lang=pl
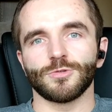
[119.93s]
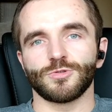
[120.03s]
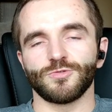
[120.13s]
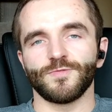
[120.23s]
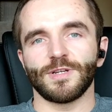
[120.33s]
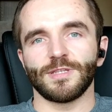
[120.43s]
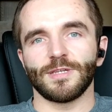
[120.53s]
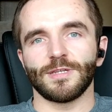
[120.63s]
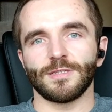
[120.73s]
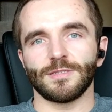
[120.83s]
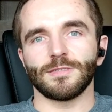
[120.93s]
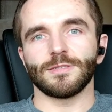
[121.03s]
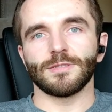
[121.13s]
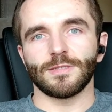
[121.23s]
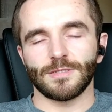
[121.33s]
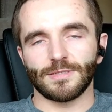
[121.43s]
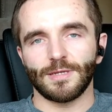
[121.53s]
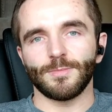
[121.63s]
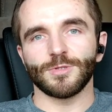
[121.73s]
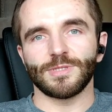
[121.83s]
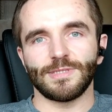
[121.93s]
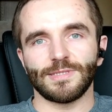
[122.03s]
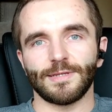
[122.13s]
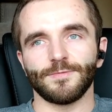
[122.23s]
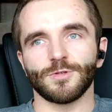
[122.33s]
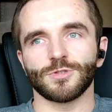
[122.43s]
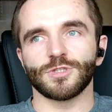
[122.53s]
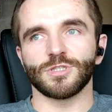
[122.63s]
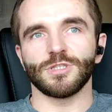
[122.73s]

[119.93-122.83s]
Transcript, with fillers: odczuwanie emocji z zewnątrz,